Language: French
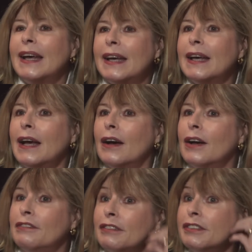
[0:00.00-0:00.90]
Et
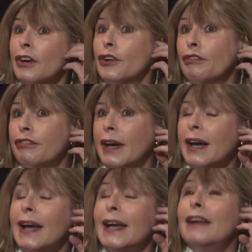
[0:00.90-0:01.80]
elle va vivre un
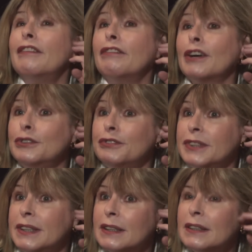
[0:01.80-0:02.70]
enfer et elle va avoir une
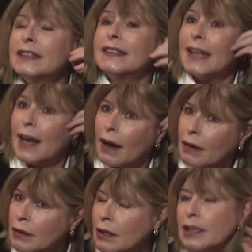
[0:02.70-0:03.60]
fille,
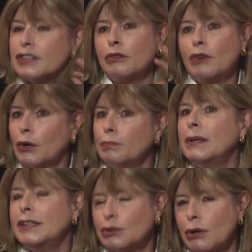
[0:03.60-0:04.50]
Stella. Alors là, je ne vous raconte
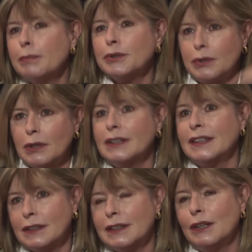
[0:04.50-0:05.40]
pas l'histoire parce que
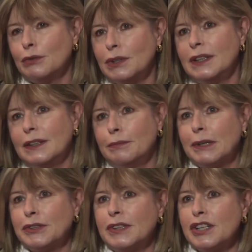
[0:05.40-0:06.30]
c'est là où le
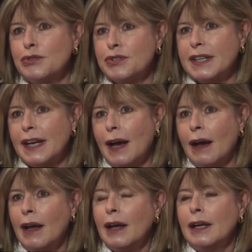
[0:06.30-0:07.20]
personnage de
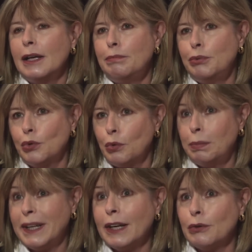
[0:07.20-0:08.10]
Stella est plus
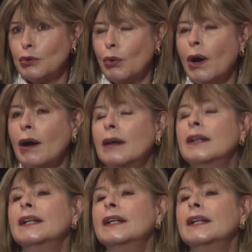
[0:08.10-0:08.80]
compliqué qu'on ne croit.